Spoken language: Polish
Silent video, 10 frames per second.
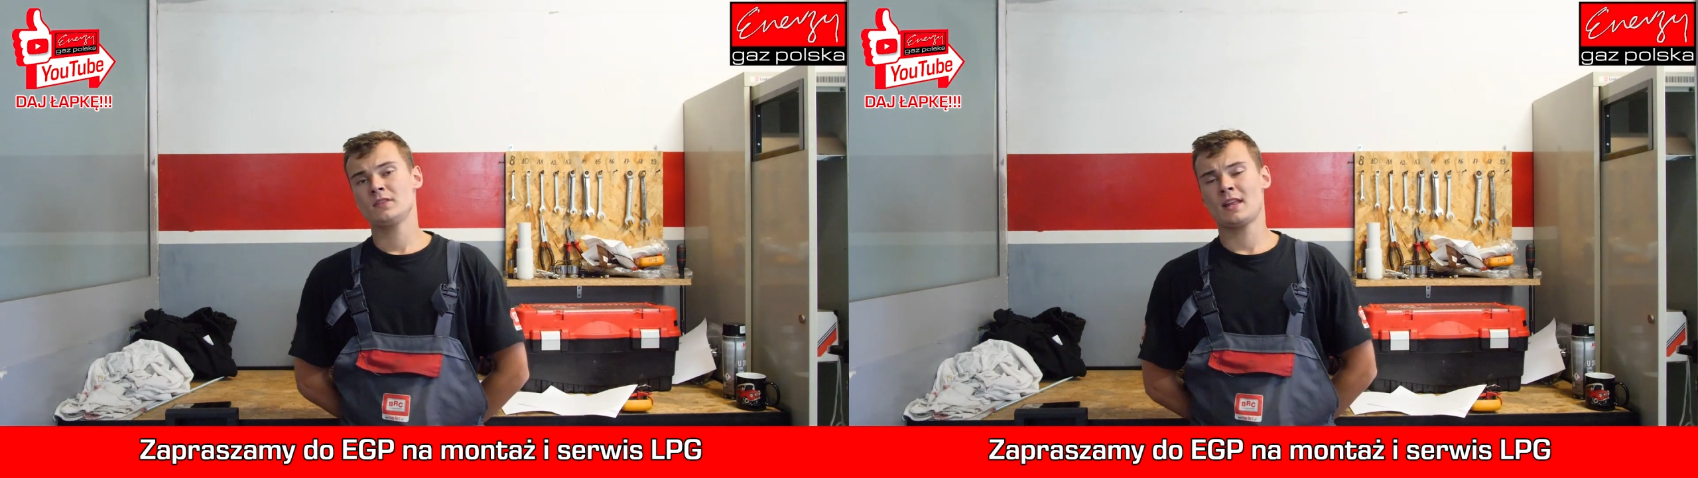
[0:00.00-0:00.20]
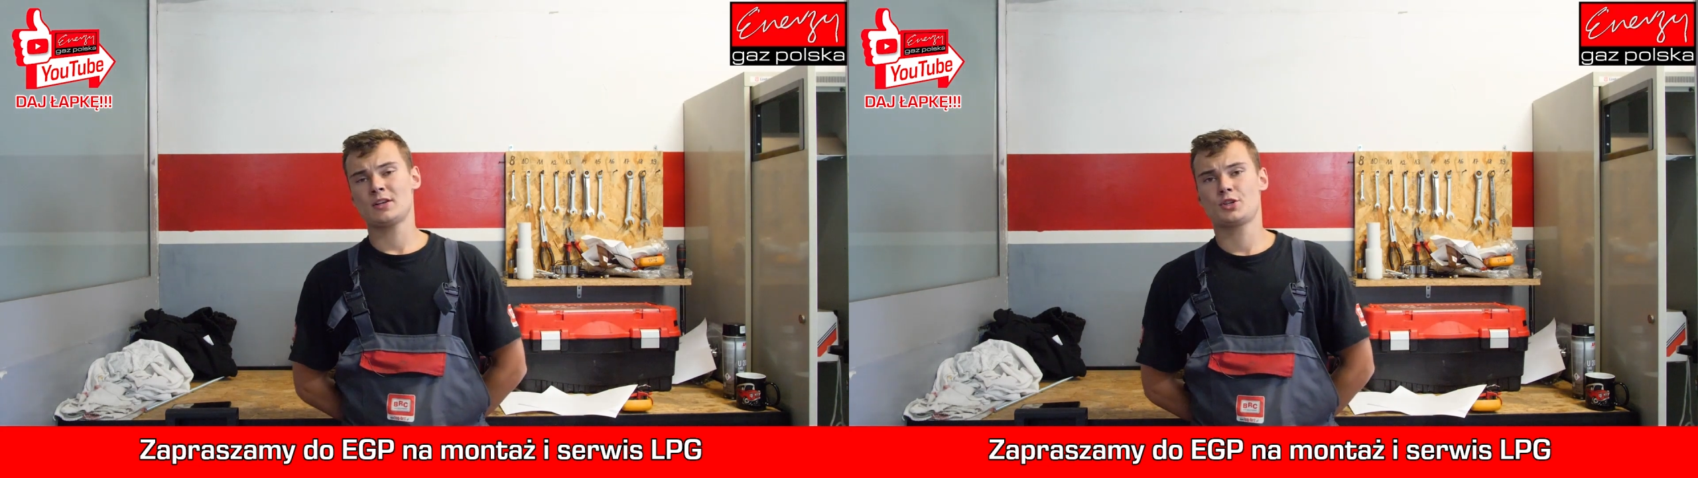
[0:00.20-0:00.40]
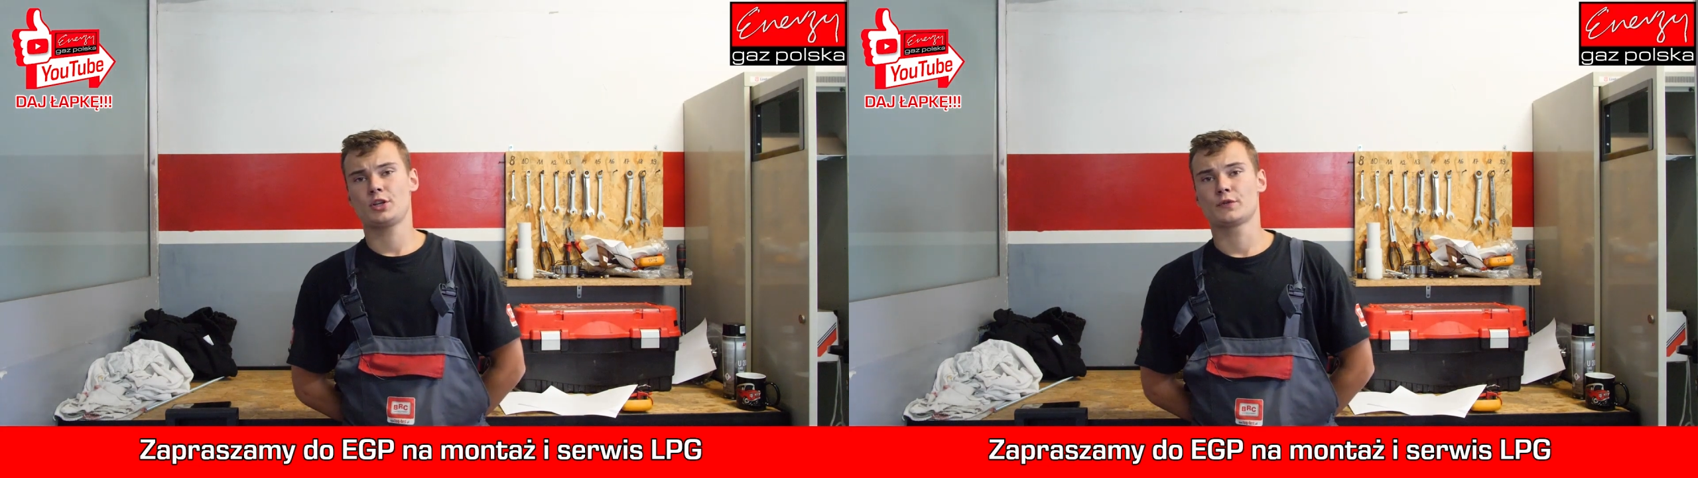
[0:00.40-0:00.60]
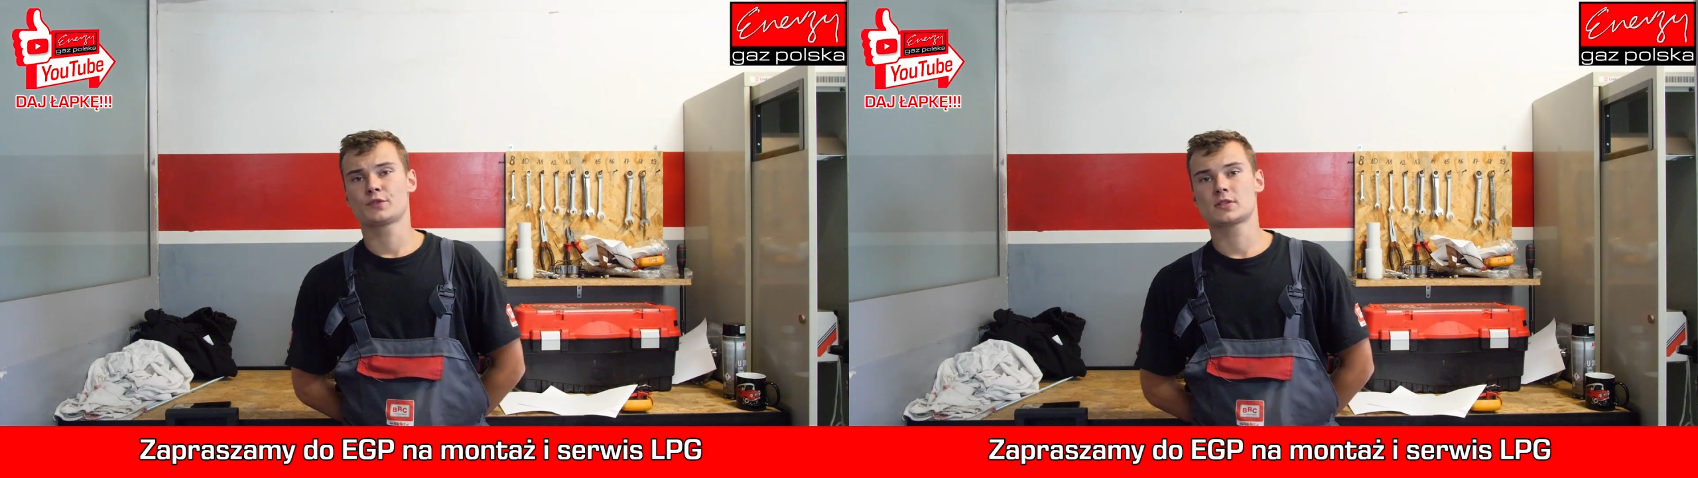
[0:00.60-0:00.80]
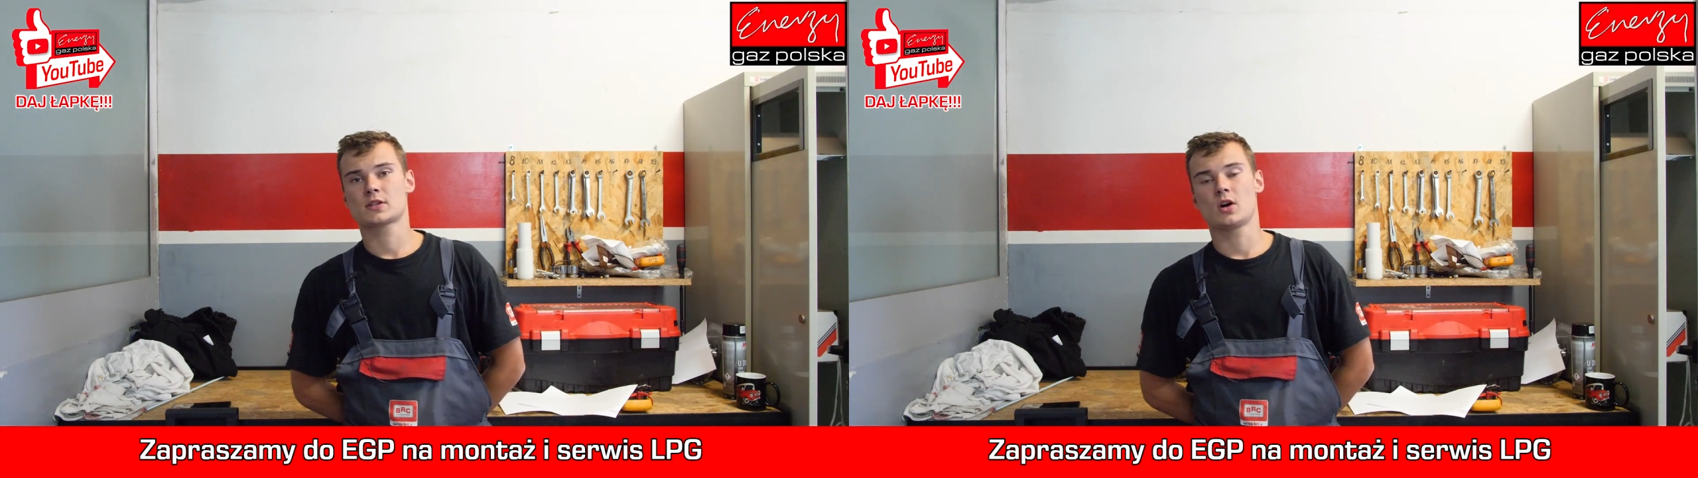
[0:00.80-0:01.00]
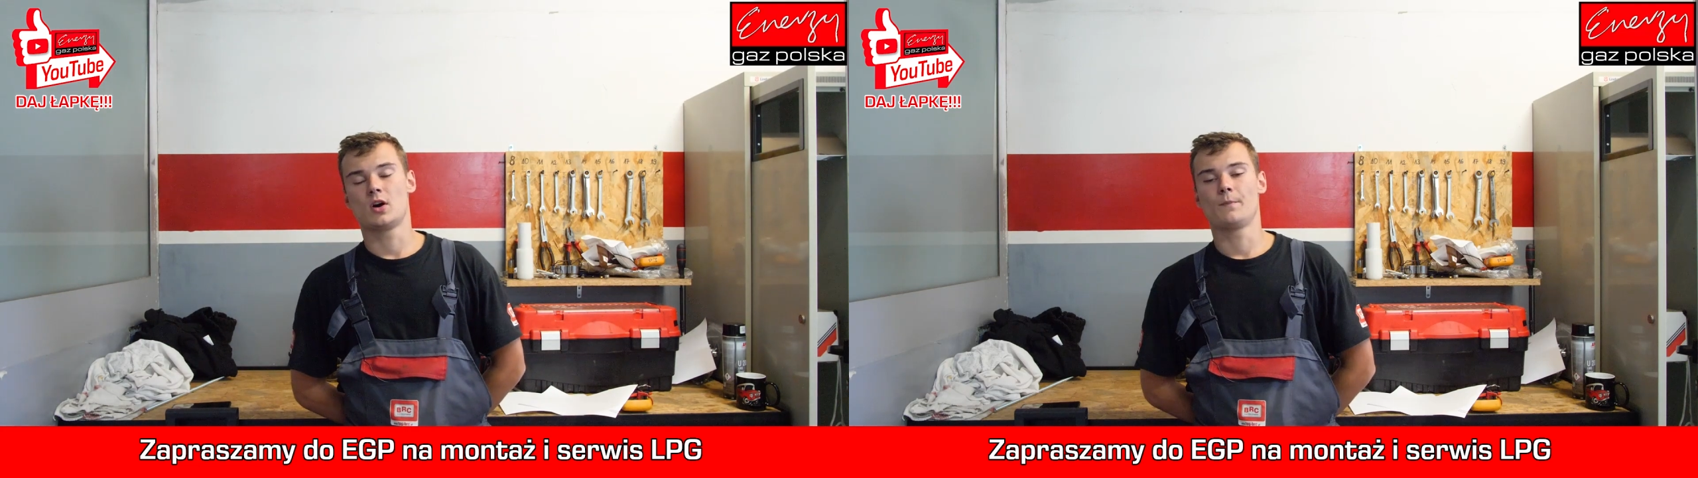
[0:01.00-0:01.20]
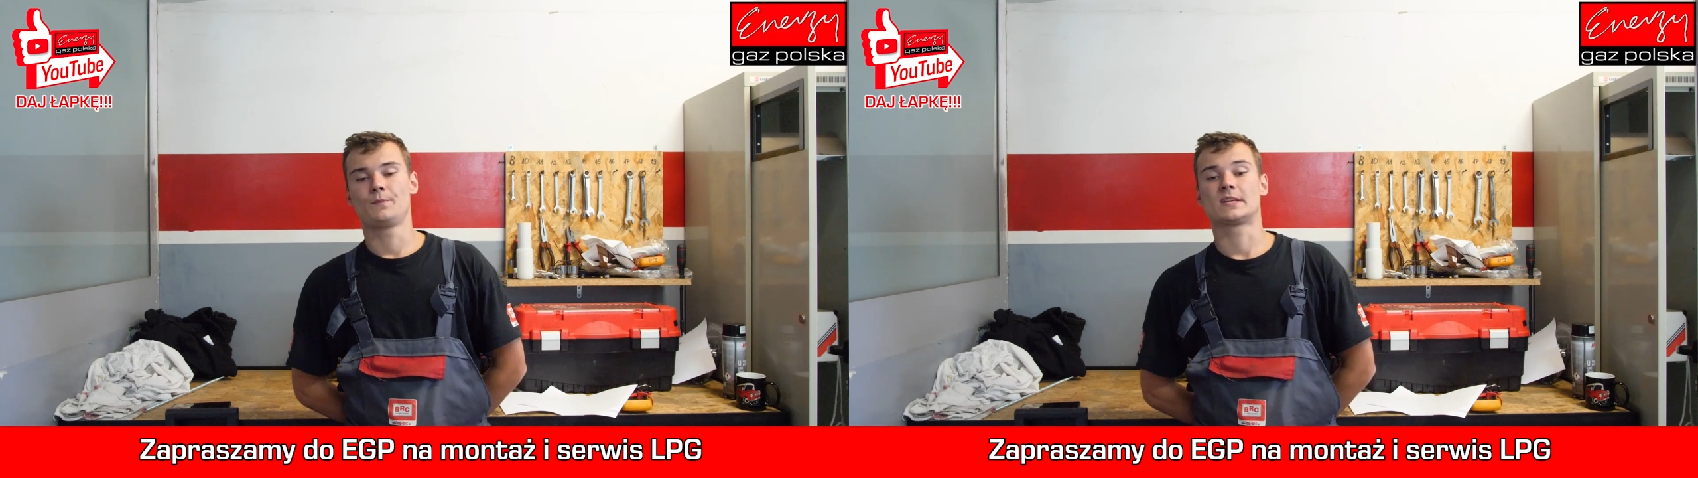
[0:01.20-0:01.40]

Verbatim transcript: Na dzisiaj to wszystko.